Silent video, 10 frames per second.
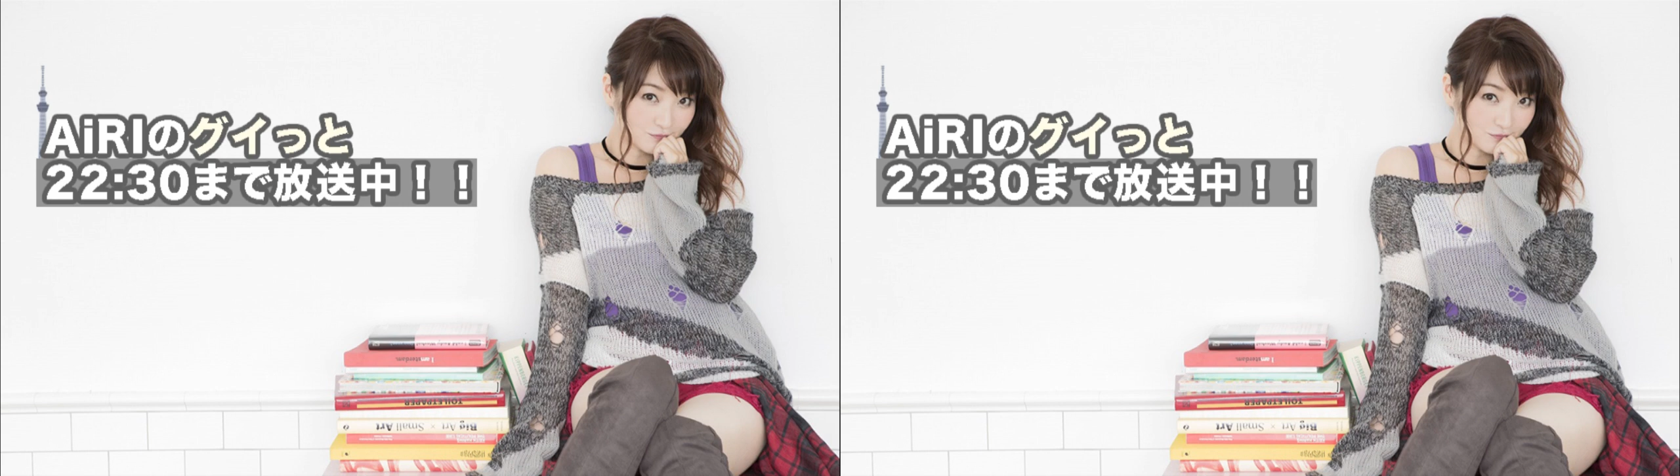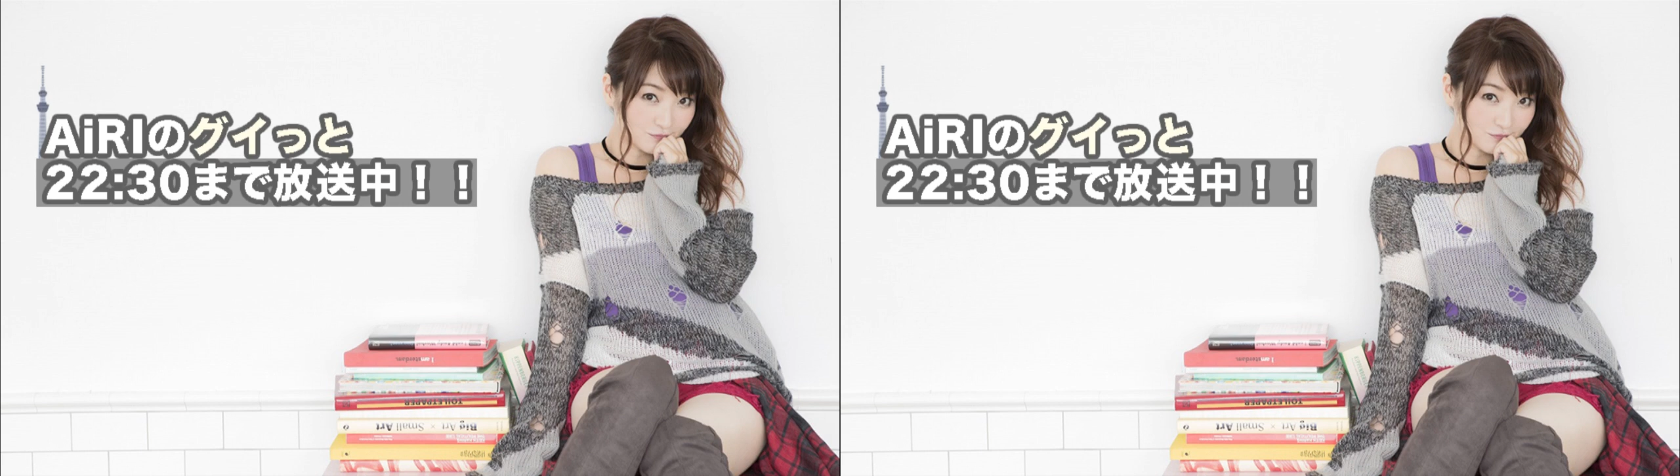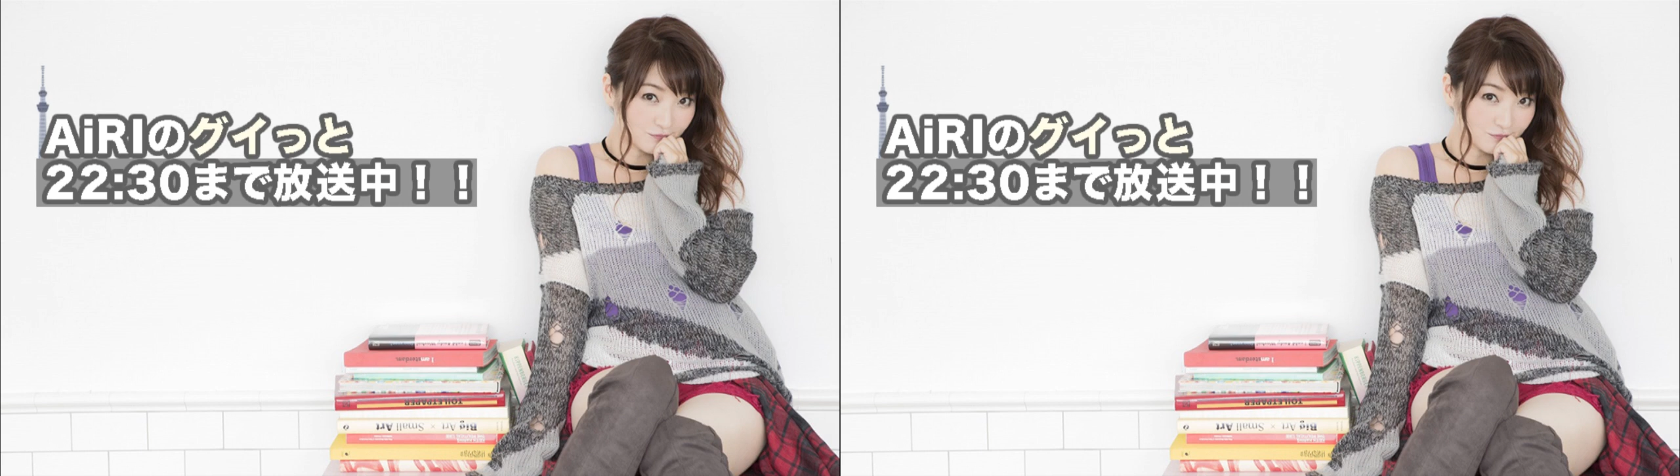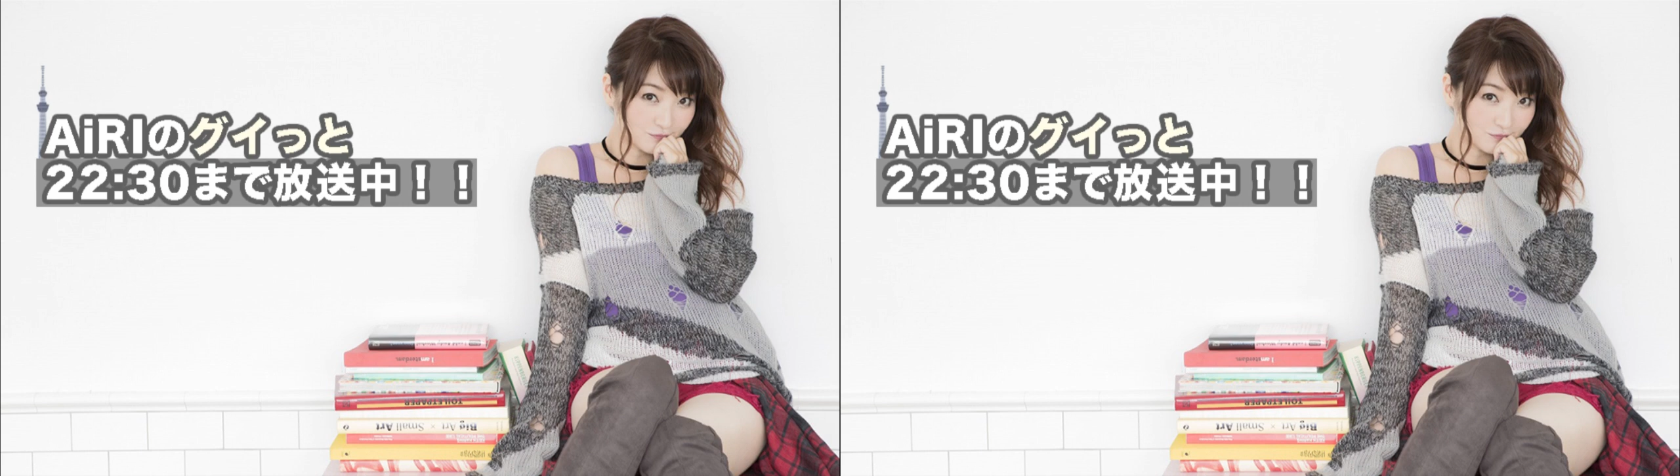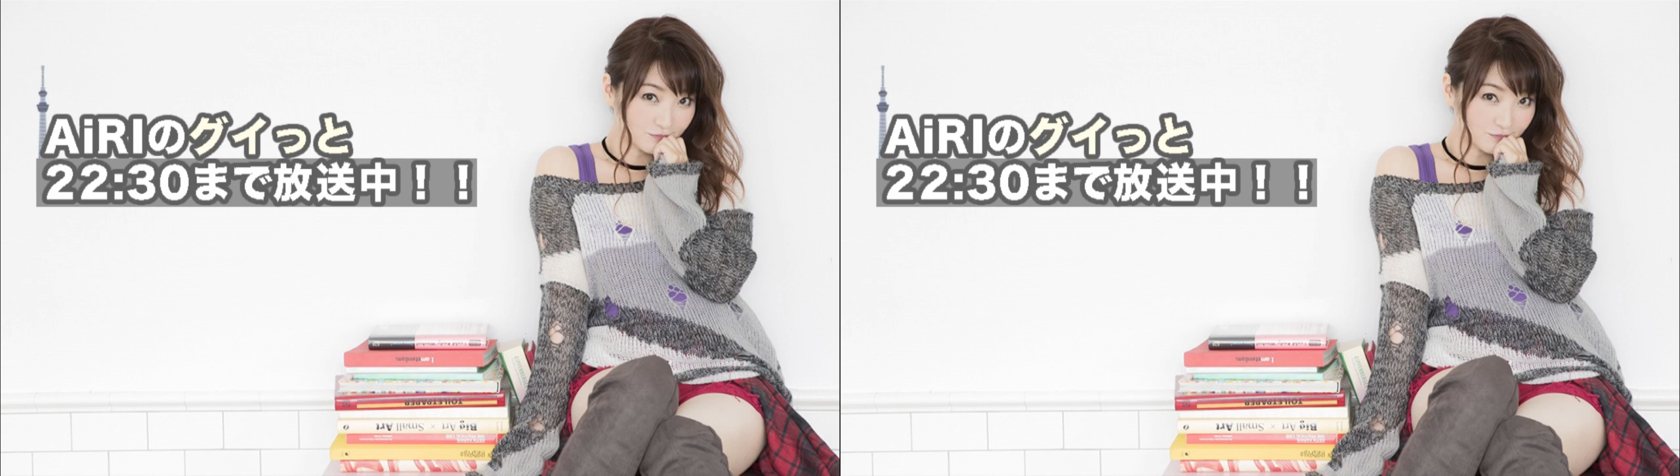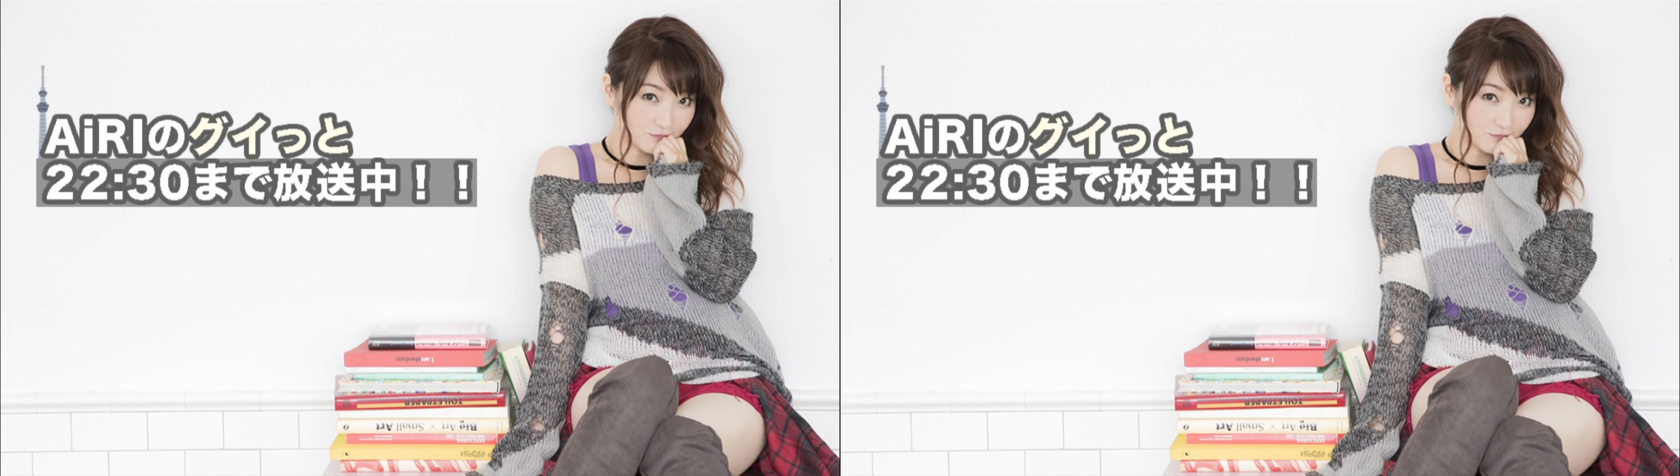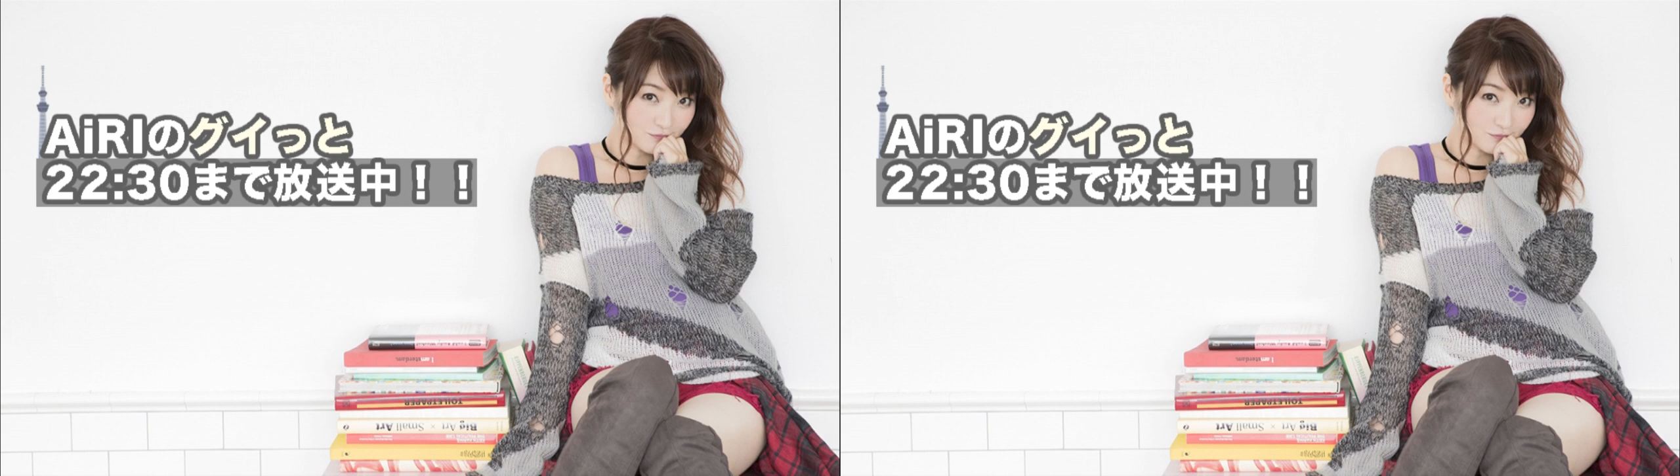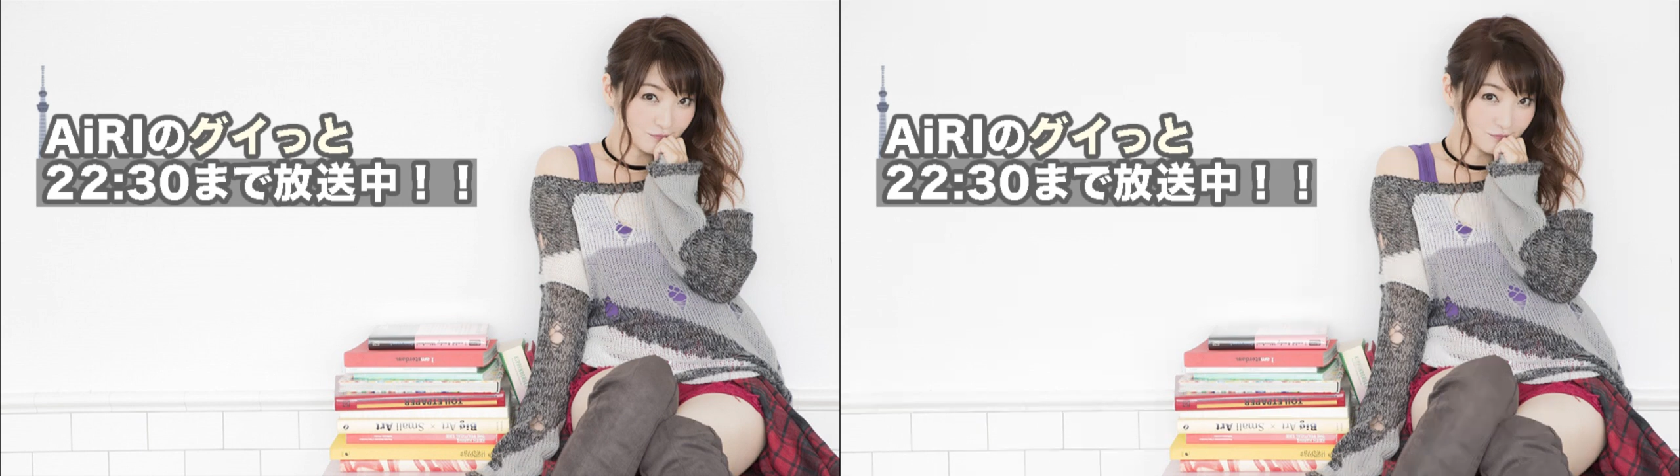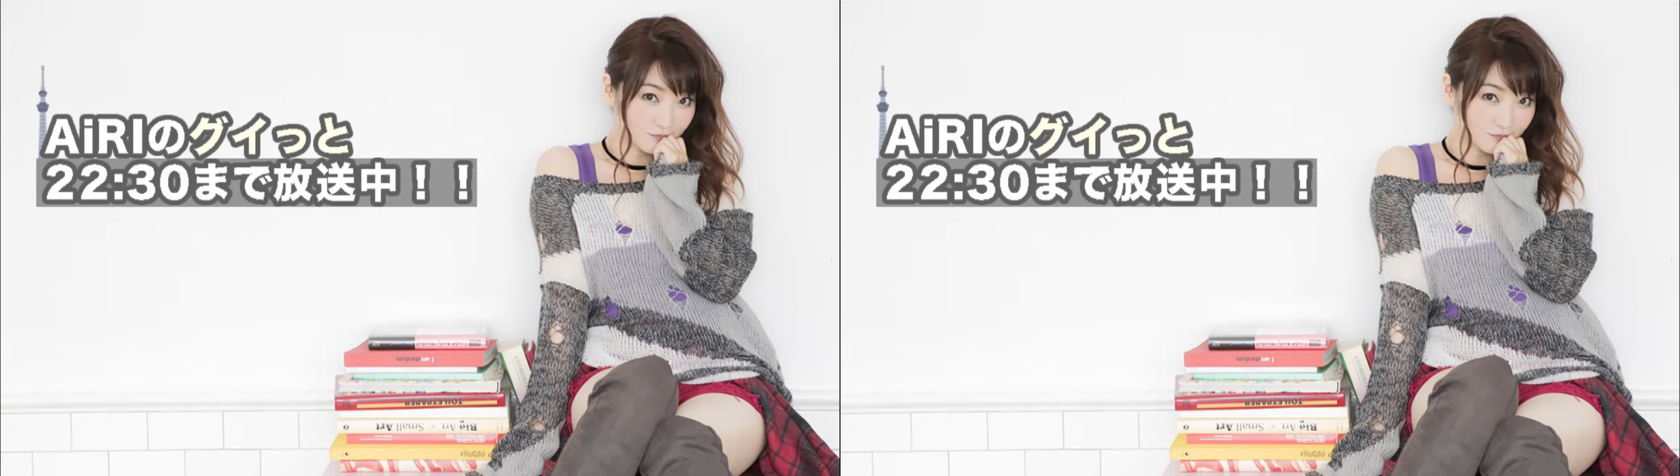たらこういう